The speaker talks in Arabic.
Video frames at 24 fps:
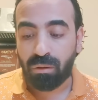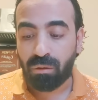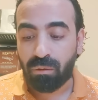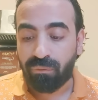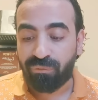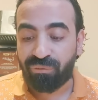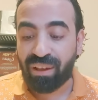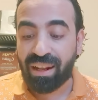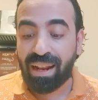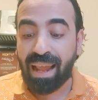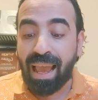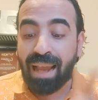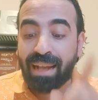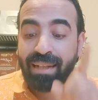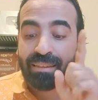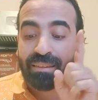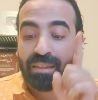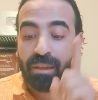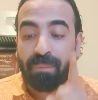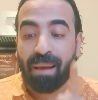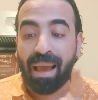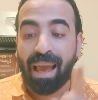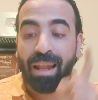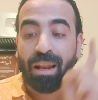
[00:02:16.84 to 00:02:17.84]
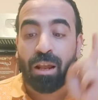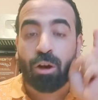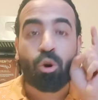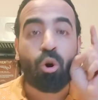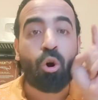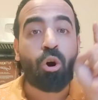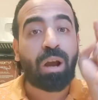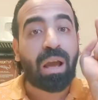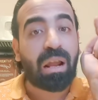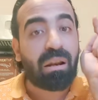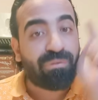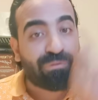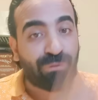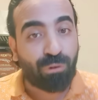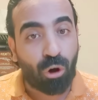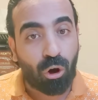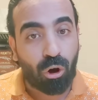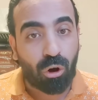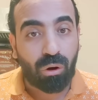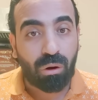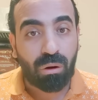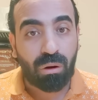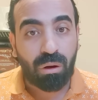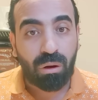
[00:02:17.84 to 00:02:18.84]
فانا اكتب على جوجل
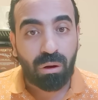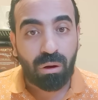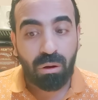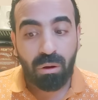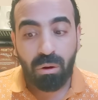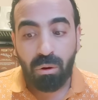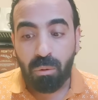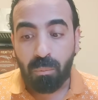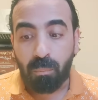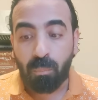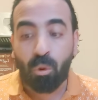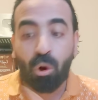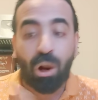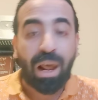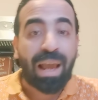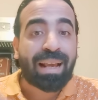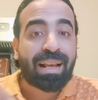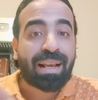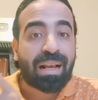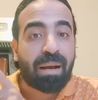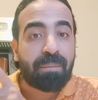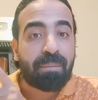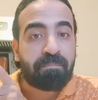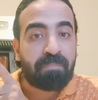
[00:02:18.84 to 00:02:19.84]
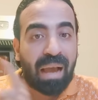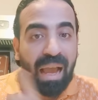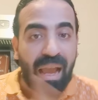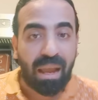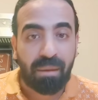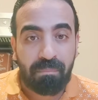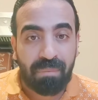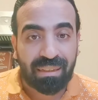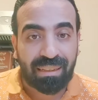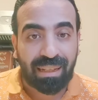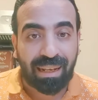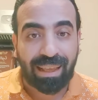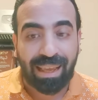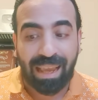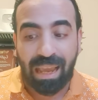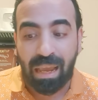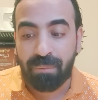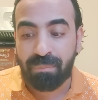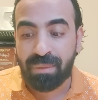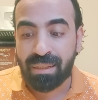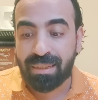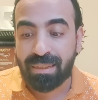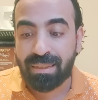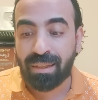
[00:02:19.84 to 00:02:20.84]
فوق مركب محمد
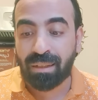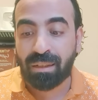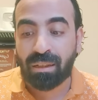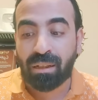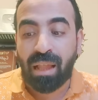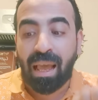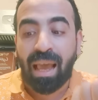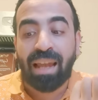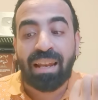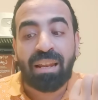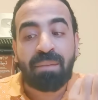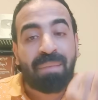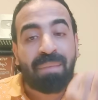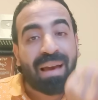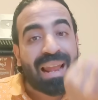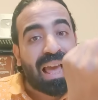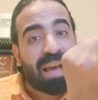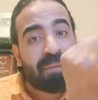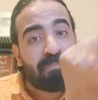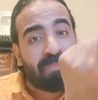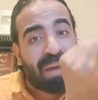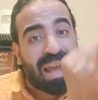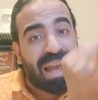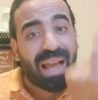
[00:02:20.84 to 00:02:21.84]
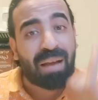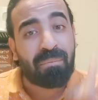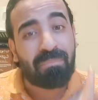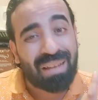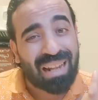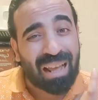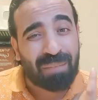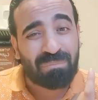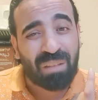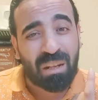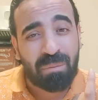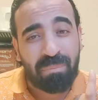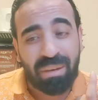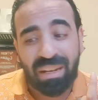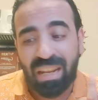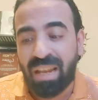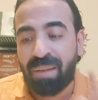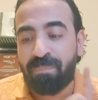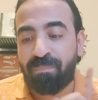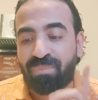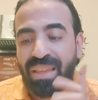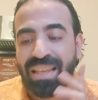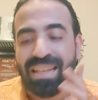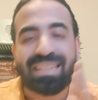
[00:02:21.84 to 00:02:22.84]
الخامس يطلع لي ملعب محمد عبد
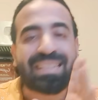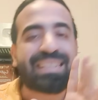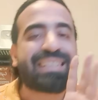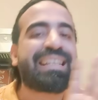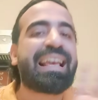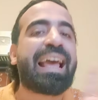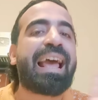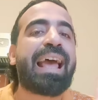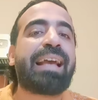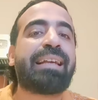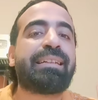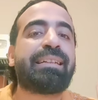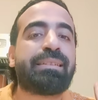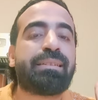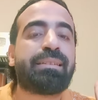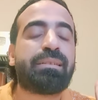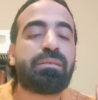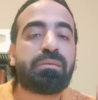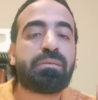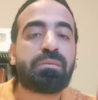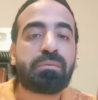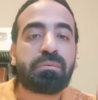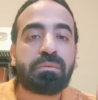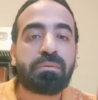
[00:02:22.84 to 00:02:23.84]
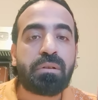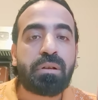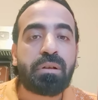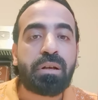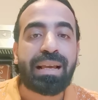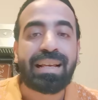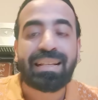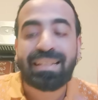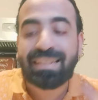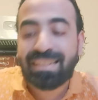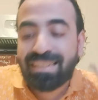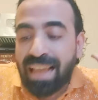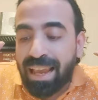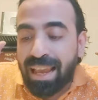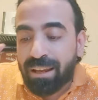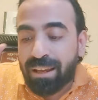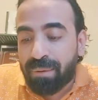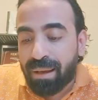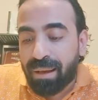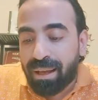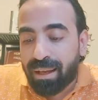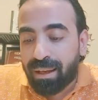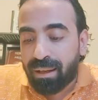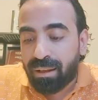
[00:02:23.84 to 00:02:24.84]
المنعم ازاي ازاي
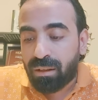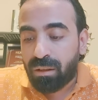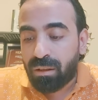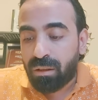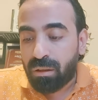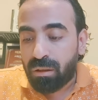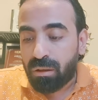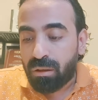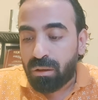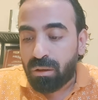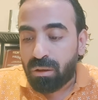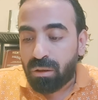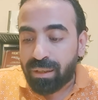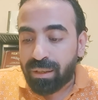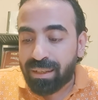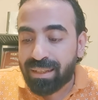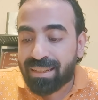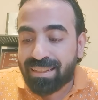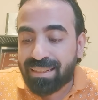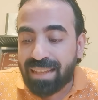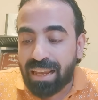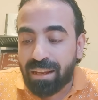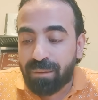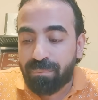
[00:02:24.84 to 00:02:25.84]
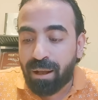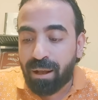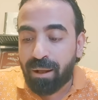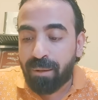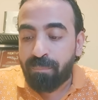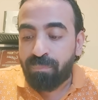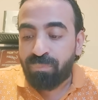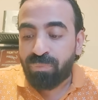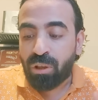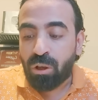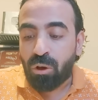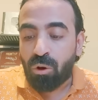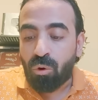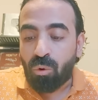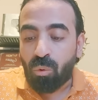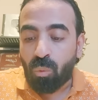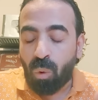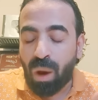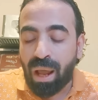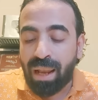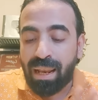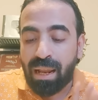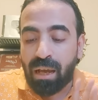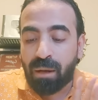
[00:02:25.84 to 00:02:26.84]
بقى ازاي بقى
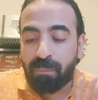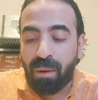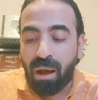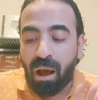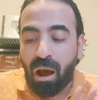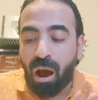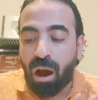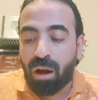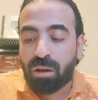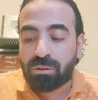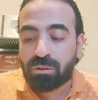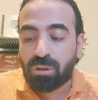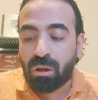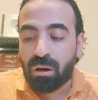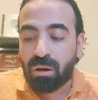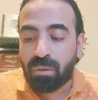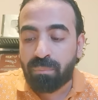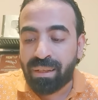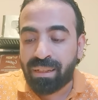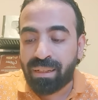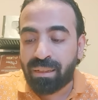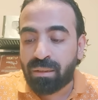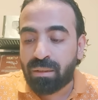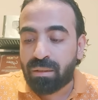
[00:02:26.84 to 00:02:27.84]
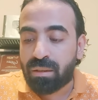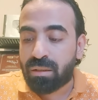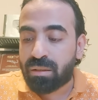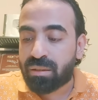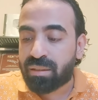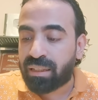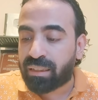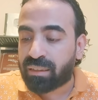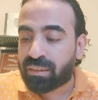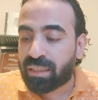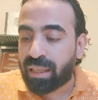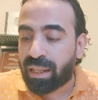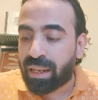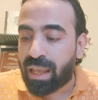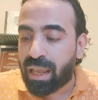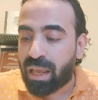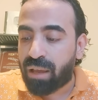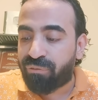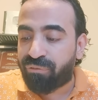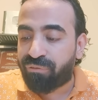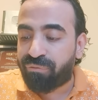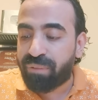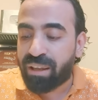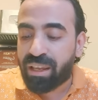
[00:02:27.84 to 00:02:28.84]
وقال لك بقى اكتر من
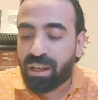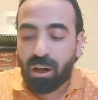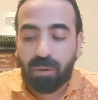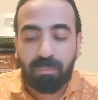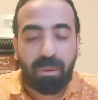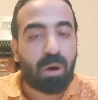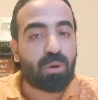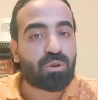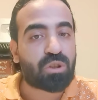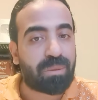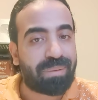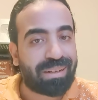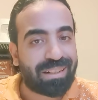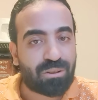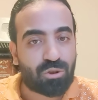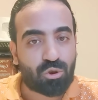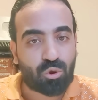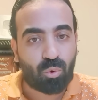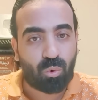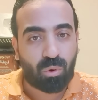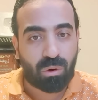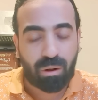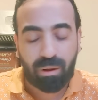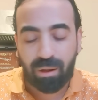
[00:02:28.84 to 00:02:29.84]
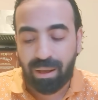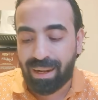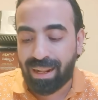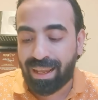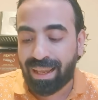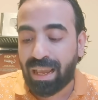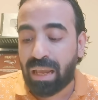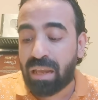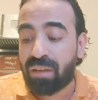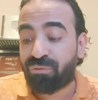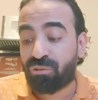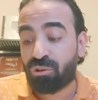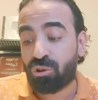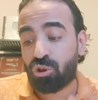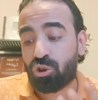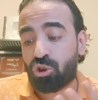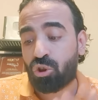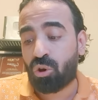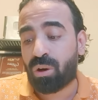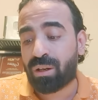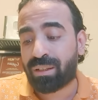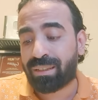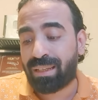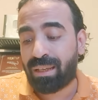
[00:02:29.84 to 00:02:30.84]
6174 صوره انا خايف ان
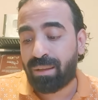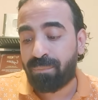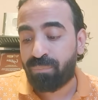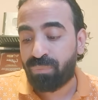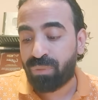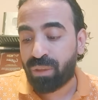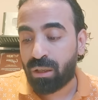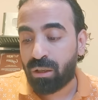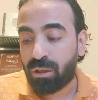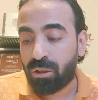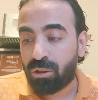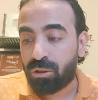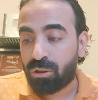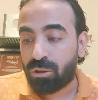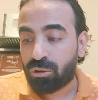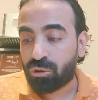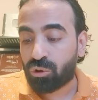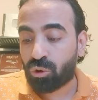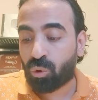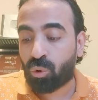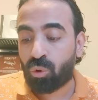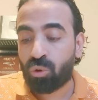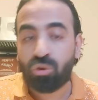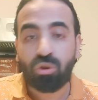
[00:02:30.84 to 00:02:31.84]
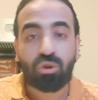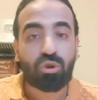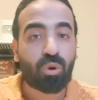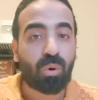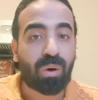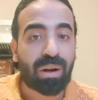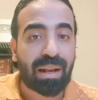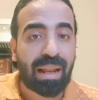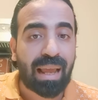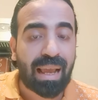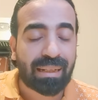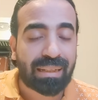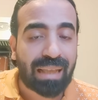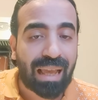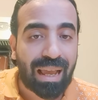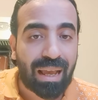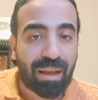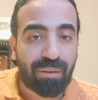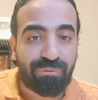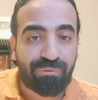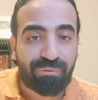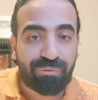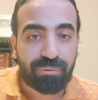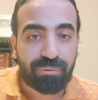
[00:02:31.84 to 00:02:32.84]
الصور دي تكون صور الاهداف